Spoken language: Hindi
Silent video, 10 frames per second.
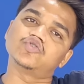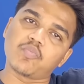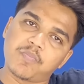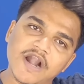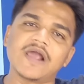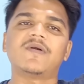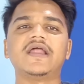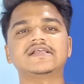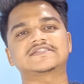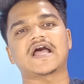जो बड़े
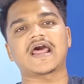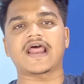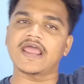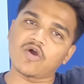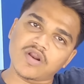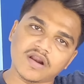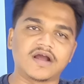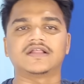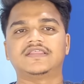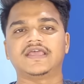बड़े स्टार आए और
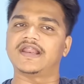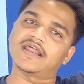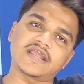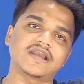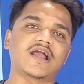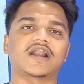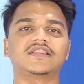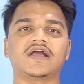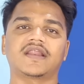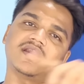हक दिए लेकिन
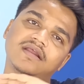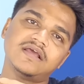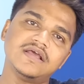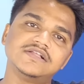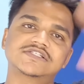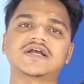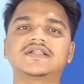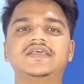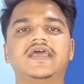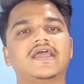कार्तिक आर्यन
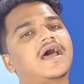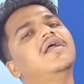चक दिए